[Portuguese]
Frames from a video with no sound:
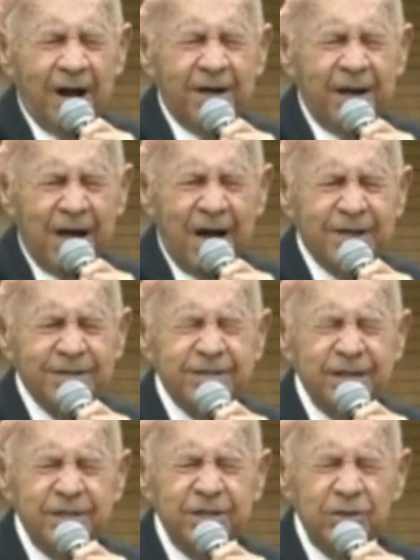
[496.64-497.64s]
a
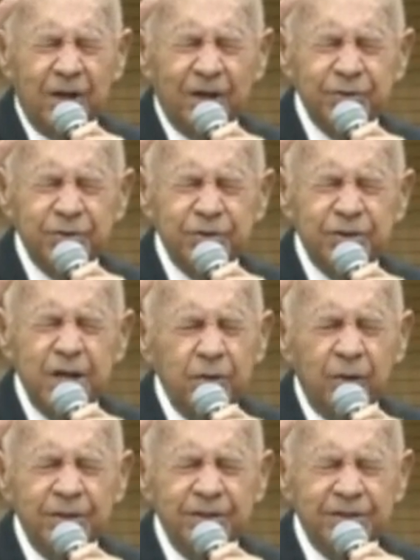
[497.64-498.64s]
graça de nosso
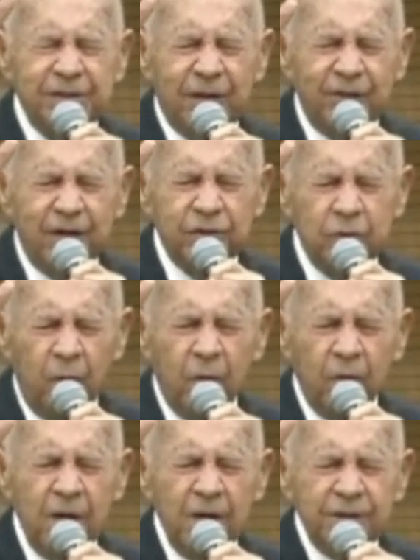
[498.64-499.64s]
Senhor e
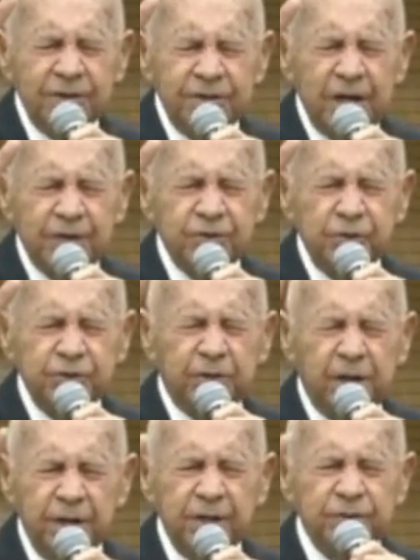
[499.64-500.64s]
Salvador Jesus
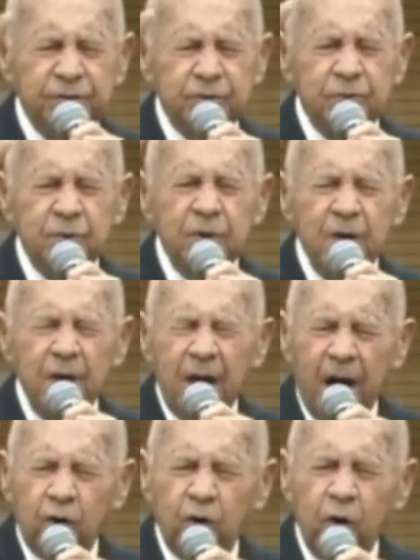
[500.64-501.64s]
Cristo,
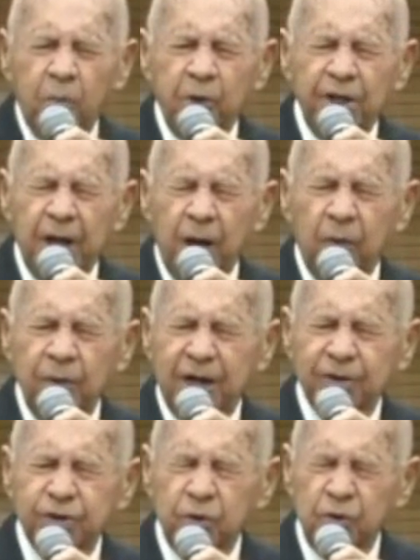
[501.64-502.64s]
a comunhão e
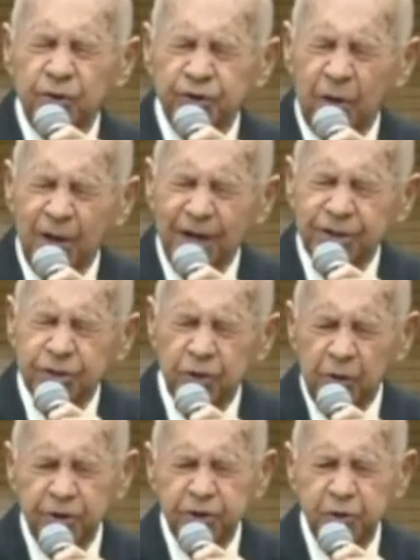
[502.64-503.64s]
as
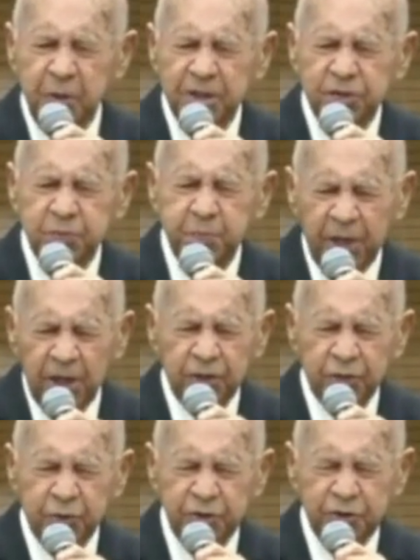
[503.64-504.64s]
consolações do
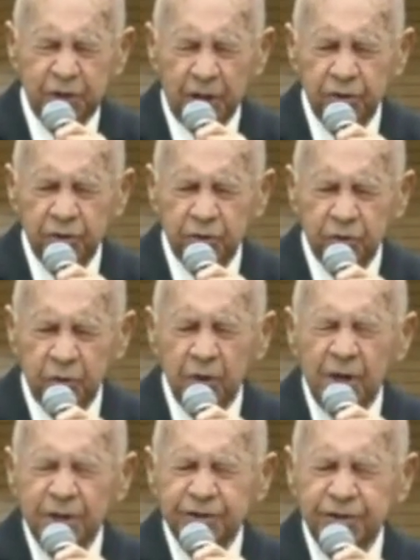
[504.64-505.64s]
Espírito Santo,
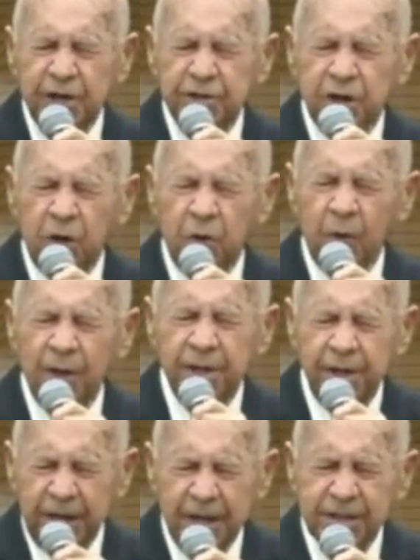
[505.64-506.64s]
seja com a
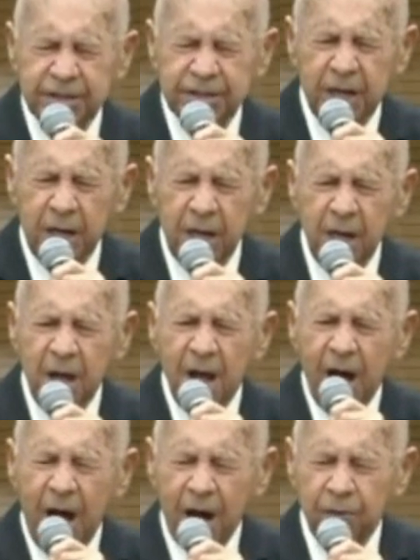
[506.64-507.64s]
igreja
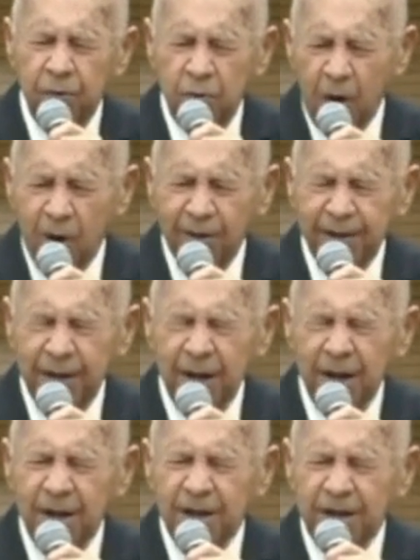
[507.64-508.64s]

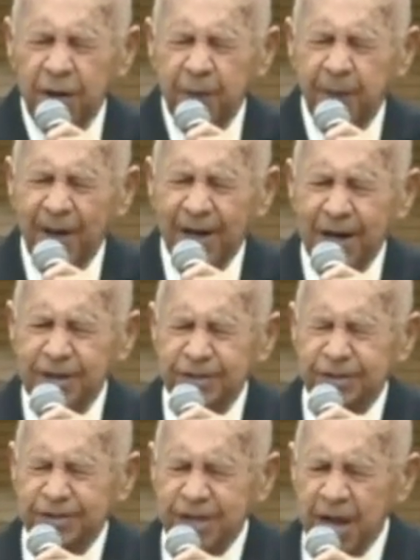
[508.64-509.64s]
agora e para
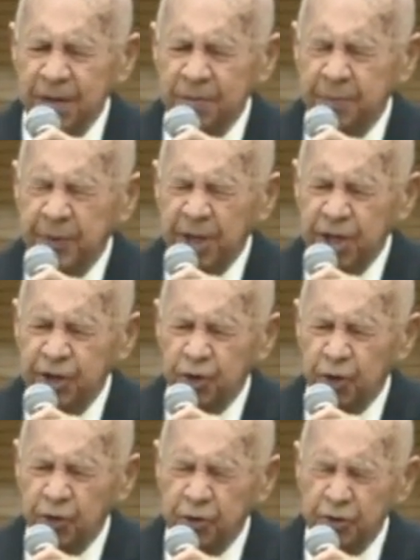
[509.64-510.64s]
sempre.
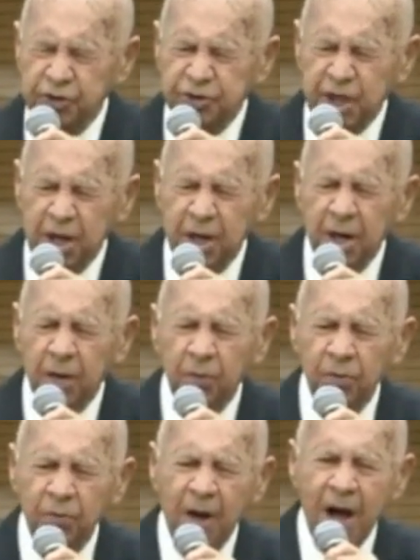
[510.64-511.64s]
Todos
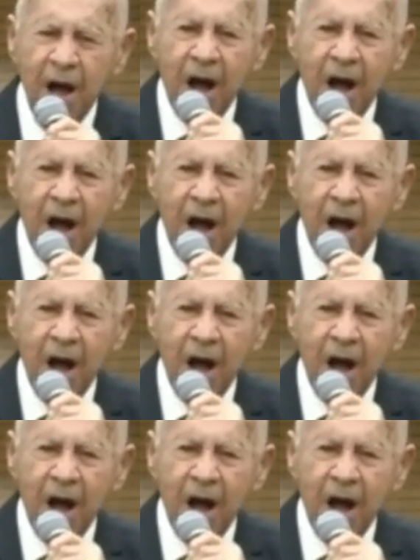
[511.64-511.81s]
digam